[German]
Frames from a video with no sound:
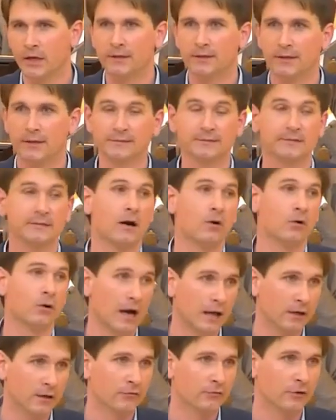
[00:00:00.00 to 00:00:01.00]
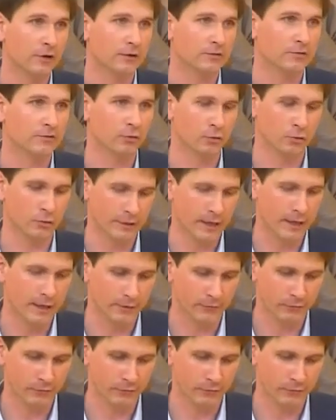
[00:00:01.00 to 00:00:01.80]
dass auch alle Fraktionen daran